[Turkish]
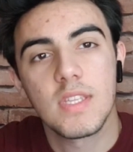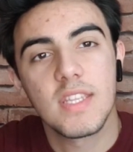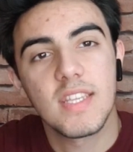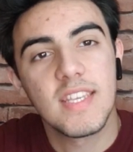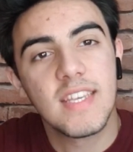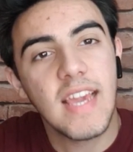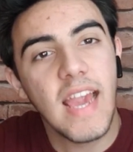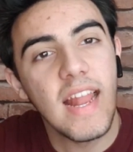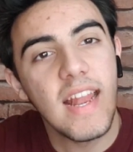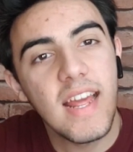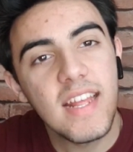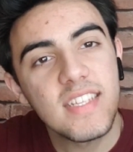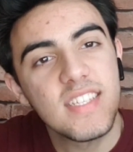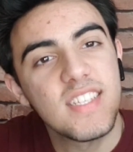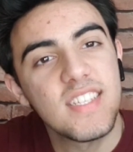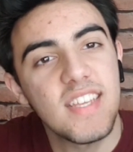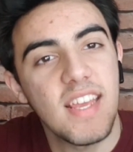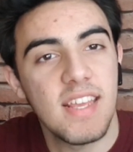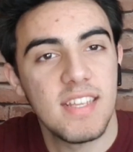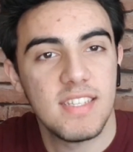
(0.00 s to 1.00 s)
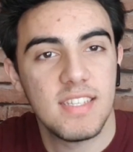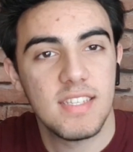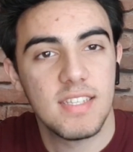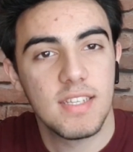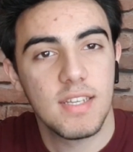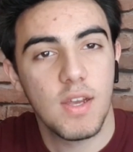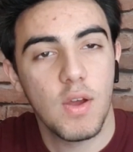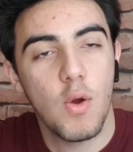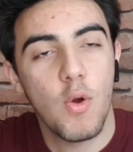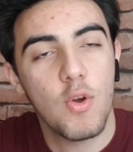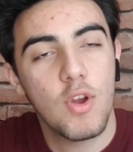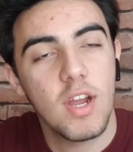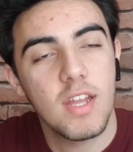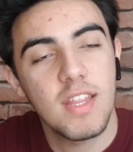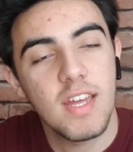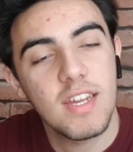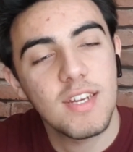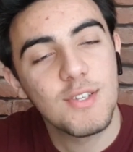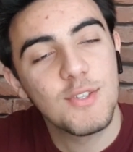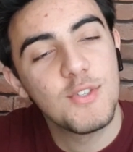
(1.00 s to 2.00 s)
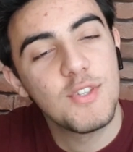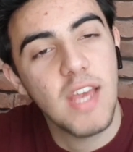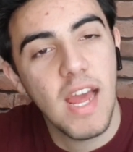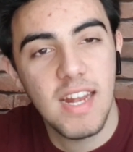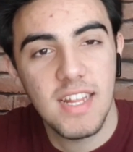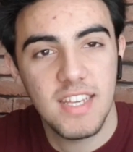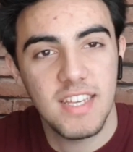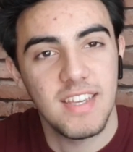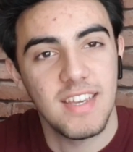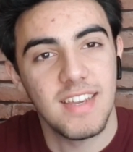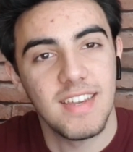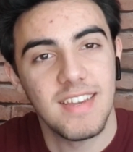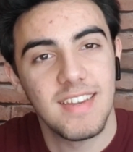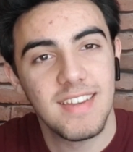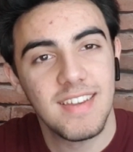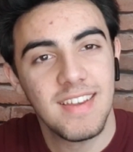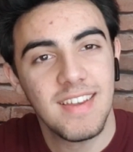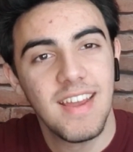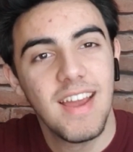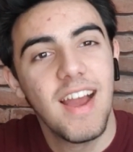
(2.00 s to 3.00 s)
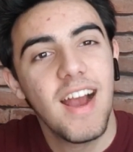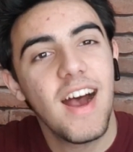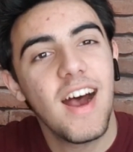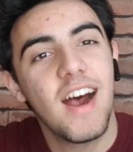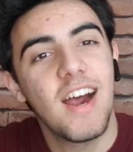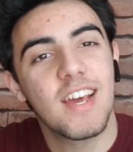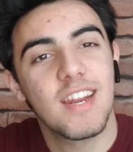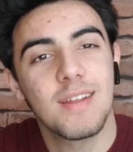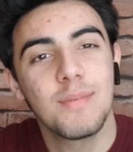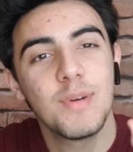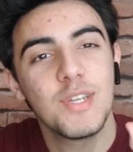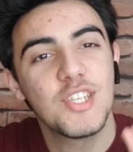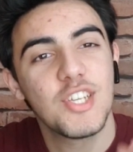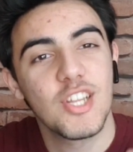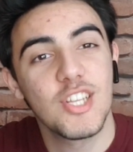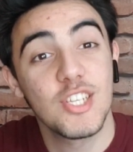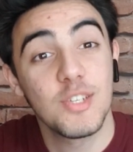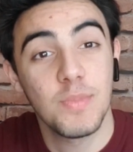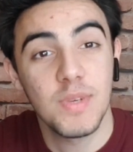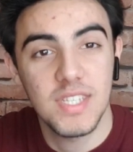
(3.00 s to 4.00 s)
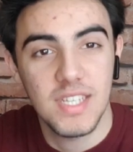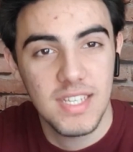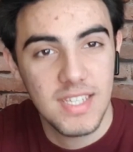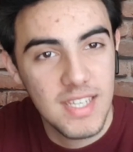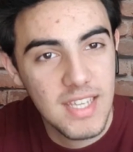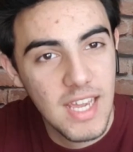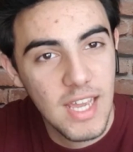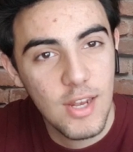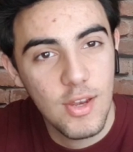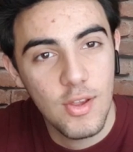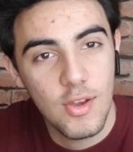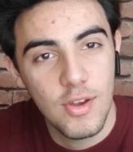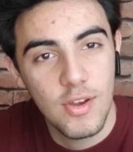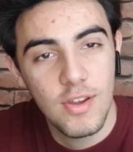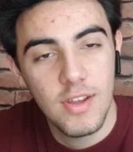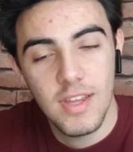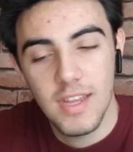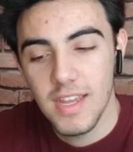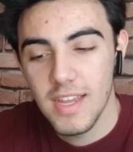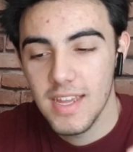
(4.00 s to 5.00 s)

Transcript: gelen ses o kadar güzel ki araba çalışma sesi geliyor.